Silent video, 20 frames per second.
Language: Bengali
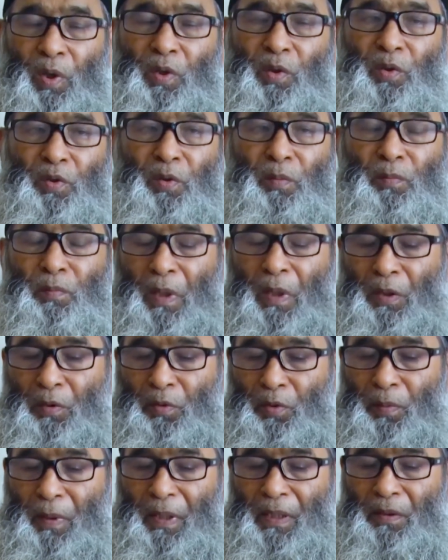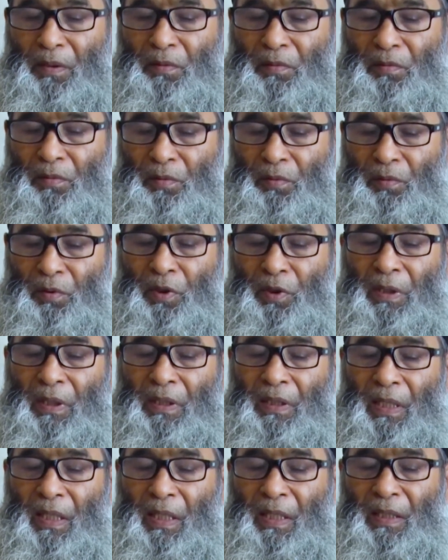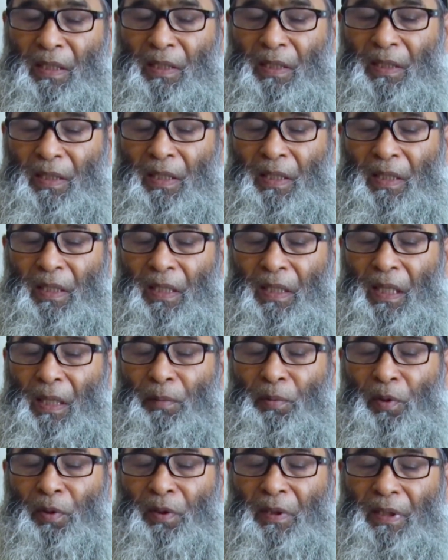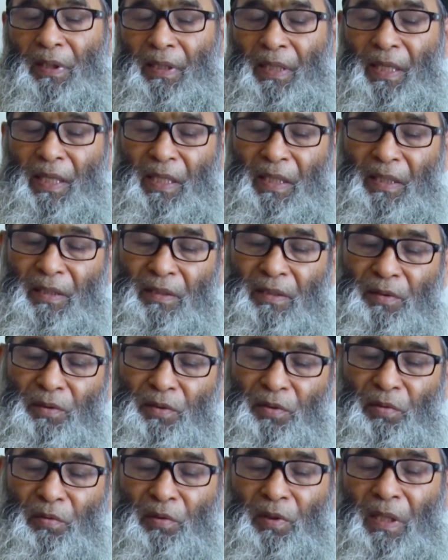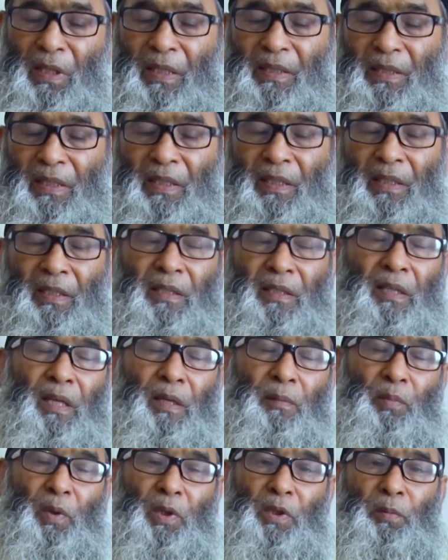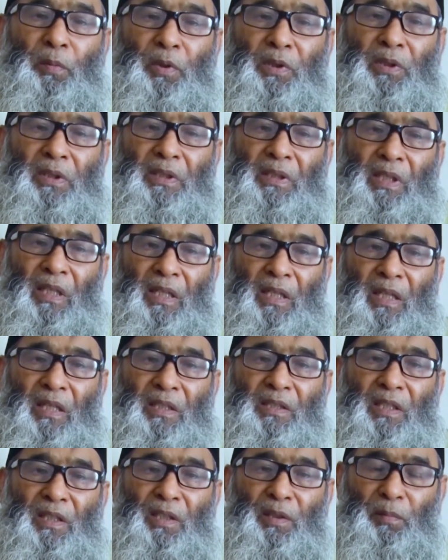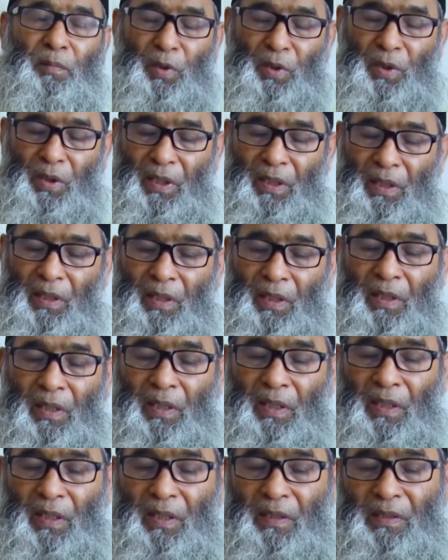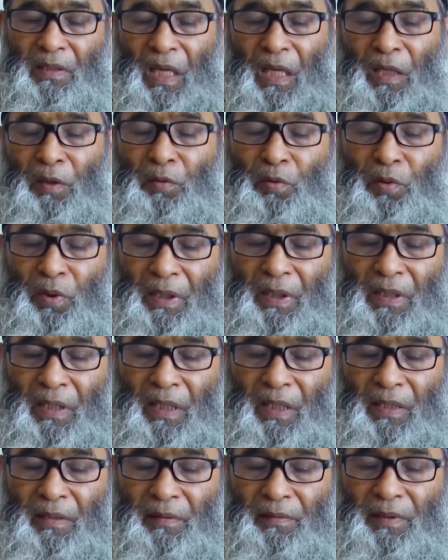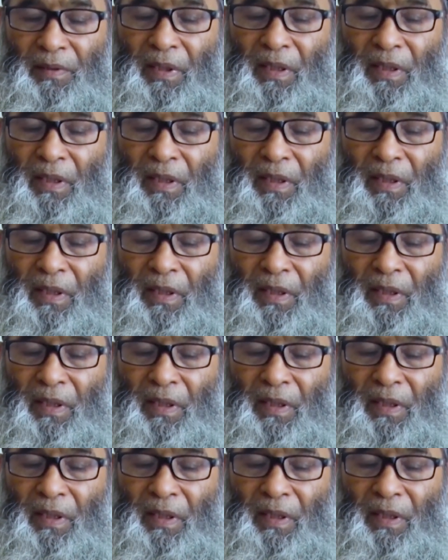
বড় দুম্বা কুরবানি করতে দিলেন এবং এই সুন্নাতকে পরবর্তী জেনারেশনের মধ্যে চালু করে দিলেন